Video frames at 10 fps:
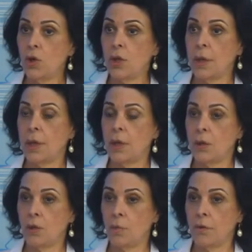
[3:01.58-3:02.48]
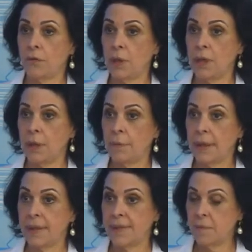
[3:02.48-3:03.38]
eh, yo me fui de
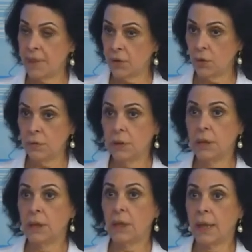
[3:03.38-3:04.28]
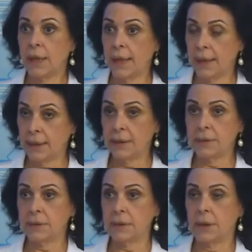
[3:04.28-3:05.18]
Barquisimeto a Caracas
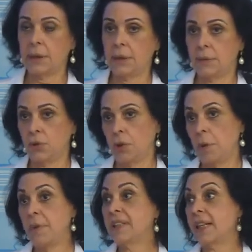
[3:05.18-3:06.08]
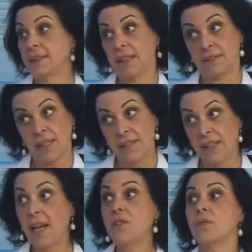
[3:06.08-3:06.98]
y donde viví 33
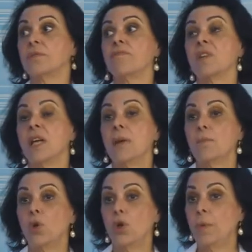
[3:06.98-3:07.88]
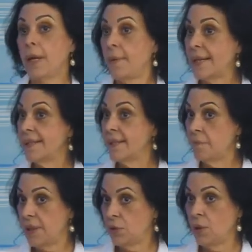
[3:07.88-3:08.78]
años. Volví a
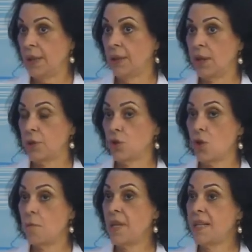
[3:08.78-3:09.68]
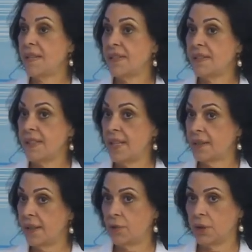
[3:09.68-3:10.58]
Barquisimeto en el año
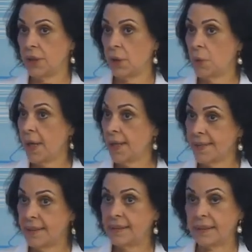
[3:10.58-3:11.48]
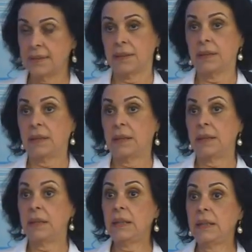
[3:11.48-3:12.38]
2017, donde tengo una casita,
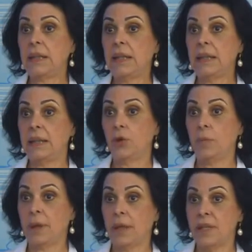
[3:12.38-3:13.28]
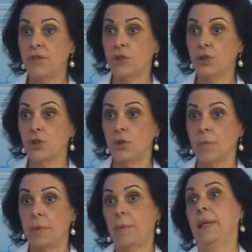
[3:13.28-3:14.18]
y en el 2018
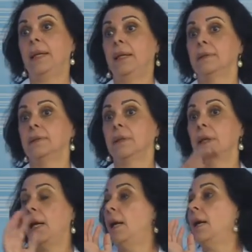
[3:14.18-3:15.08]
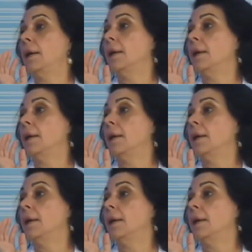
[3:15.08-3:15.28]
me vine a,